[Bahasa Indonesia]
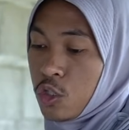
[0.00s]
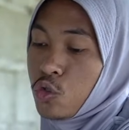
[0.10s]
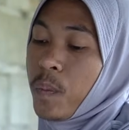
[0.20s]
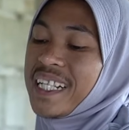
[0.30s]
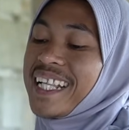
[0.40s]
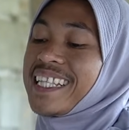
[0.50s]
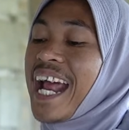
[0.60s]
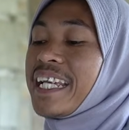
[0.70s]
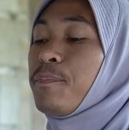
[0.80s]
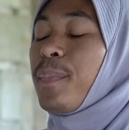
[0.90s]
super
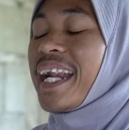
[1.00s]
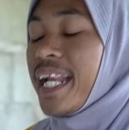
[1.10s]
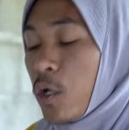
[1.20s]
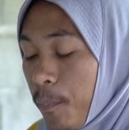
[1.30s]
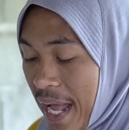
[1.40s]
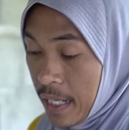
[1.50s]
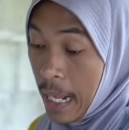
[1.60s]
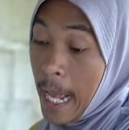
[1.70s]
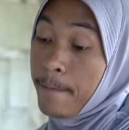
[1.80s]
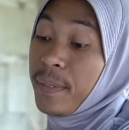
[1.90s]
tetra ki perih lho pak
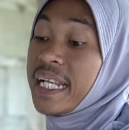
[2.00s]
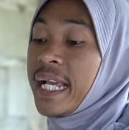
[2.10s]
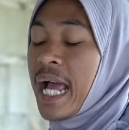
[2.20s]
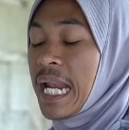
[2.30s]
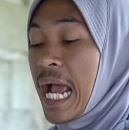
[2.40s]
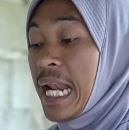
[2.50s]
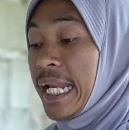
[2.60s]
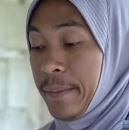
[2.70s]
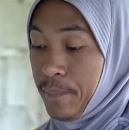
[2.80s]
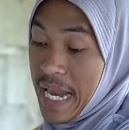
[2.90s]
perih yang ngalah-ngalah
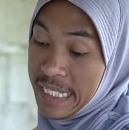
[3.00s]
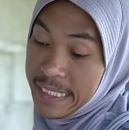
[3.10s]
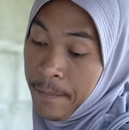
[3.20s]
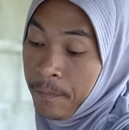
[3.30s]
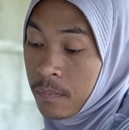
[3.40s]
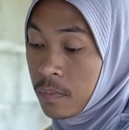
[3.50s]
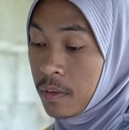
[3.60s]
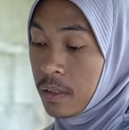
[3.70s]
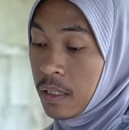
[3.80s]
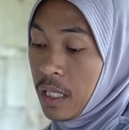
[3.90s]
nih. balsem
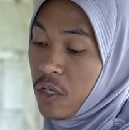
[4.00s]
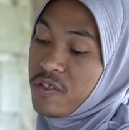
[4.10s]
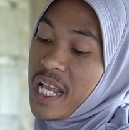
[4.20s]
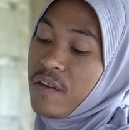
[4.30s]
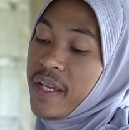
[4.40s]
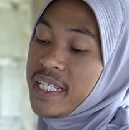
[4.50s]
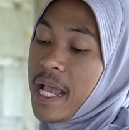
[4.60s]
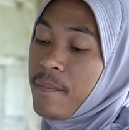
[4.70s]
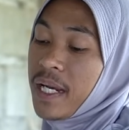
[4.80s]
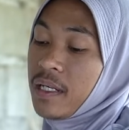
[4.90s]
gue sanuke
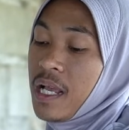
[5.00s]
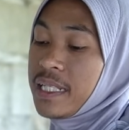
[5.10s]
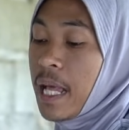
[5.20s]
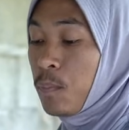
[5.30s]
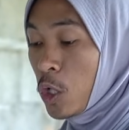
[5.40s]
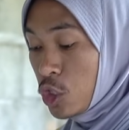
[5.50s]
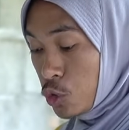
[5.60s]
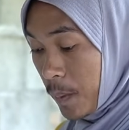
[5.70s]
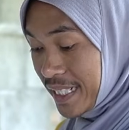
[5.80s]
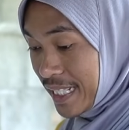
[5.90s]
saman tak blonyo
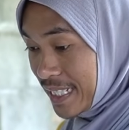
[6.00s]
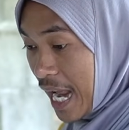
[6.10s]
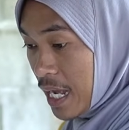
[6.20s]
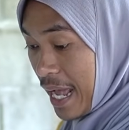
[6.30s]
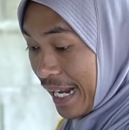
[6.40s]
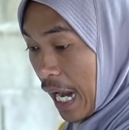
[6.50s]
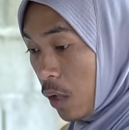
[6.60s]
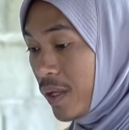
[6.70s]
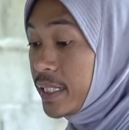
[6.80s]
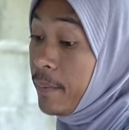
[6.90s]
super tetra
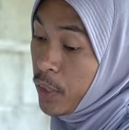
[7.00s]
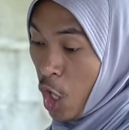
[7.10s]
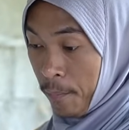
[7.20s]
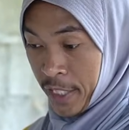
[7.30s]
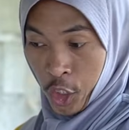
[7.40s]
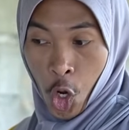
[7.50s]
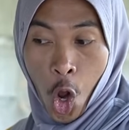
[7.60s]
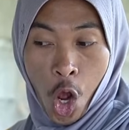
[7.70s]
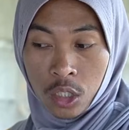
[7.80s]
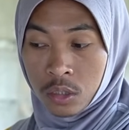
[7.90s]
rakwat ki
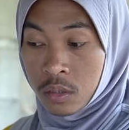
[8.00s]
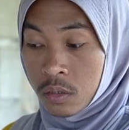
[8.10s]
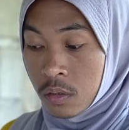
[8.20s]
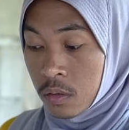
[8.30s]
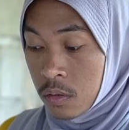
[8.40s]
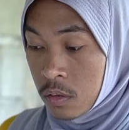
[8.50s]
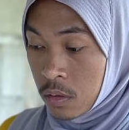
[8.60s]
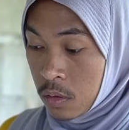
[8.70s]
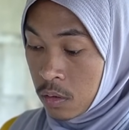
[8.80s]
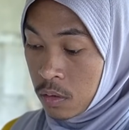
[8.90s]
bengok-bengok ya
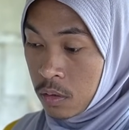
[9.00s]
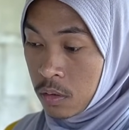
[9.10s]
Allah